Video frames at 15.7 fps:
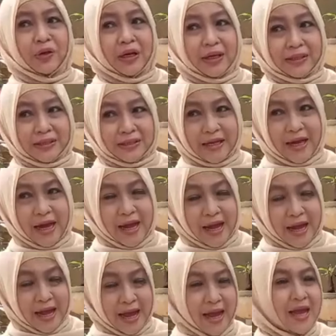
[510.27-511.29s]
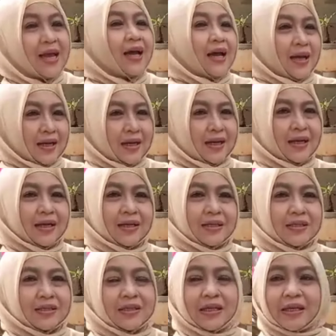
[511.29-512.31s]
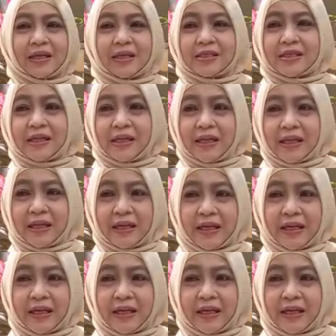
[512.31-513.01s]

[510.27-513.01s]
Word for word: meninggal dunia pada 3 November 2024